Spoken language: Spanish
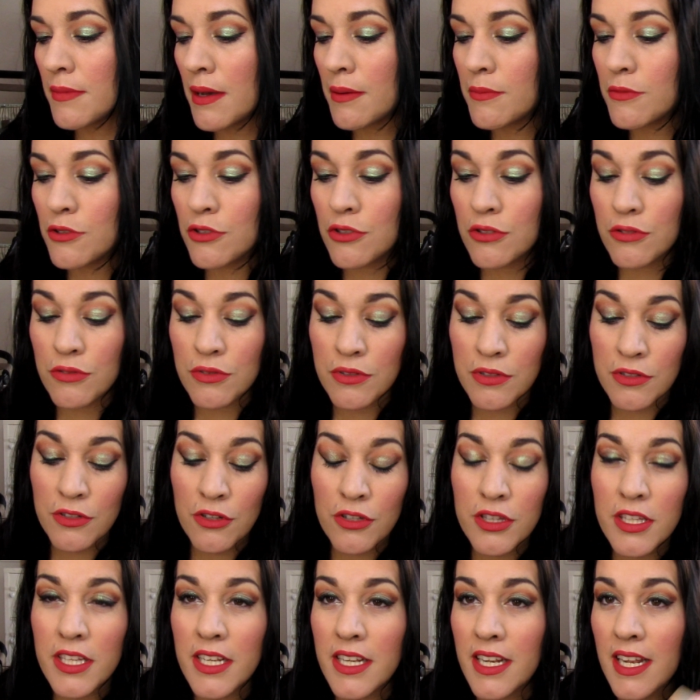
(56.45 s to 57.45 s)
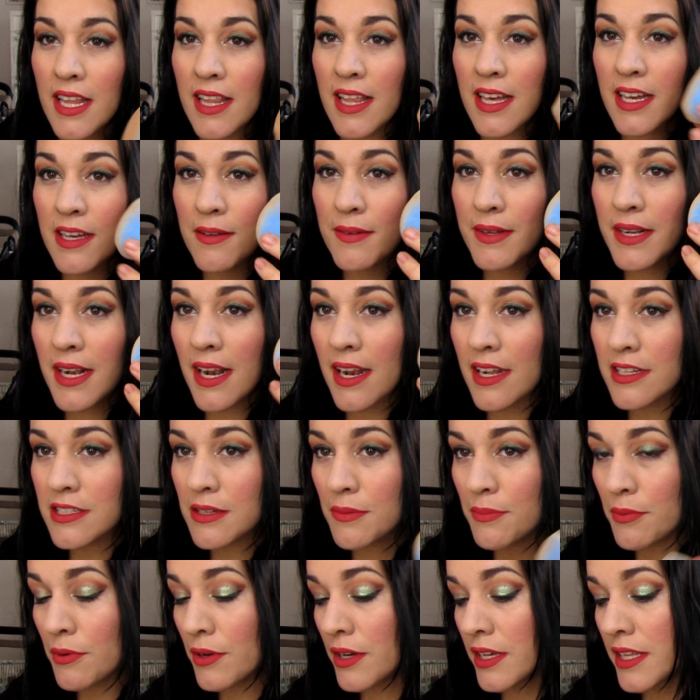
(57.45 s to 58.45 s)
Vamos, no tiene nada que ver a las
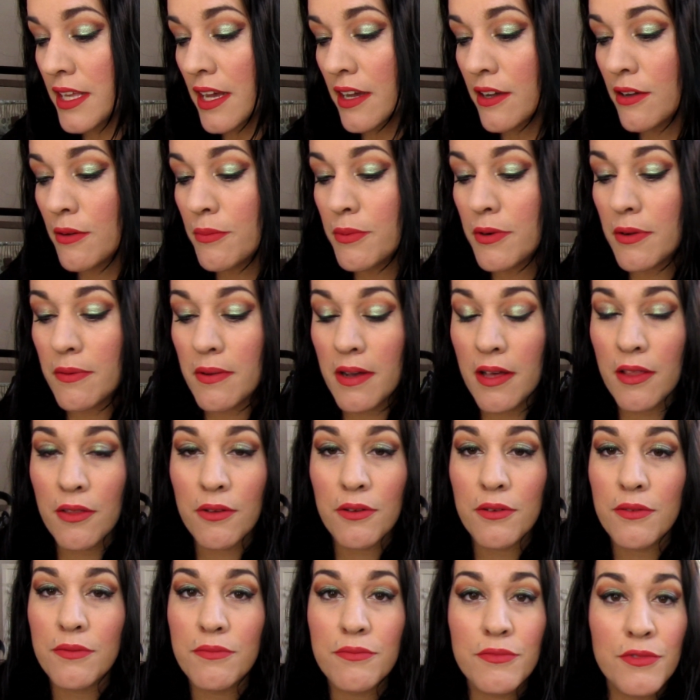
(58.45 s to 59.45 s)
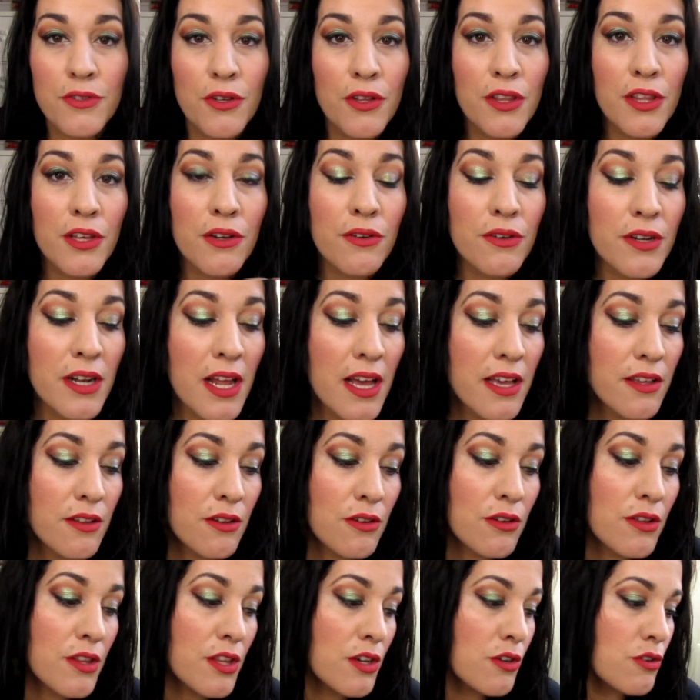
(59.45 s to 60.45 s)
esponjillas que he probado. No os digo nada y
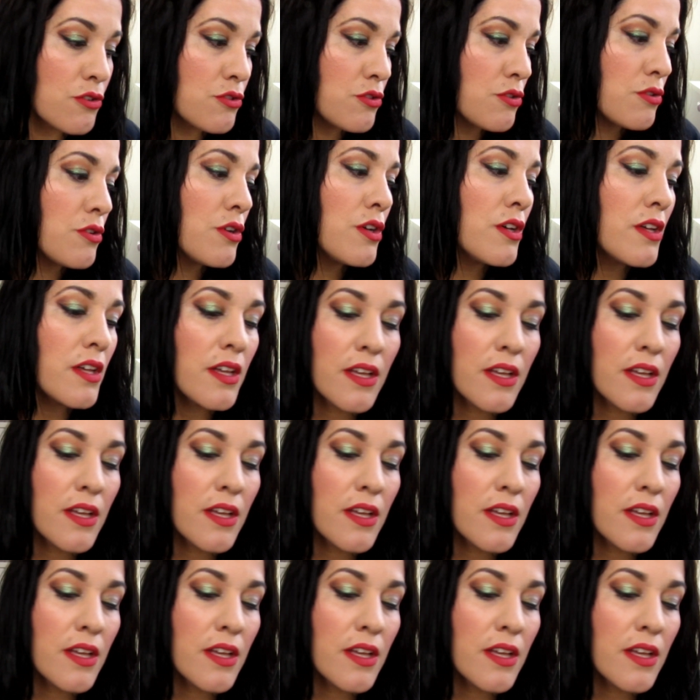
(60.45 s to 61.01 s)
os lo digo todo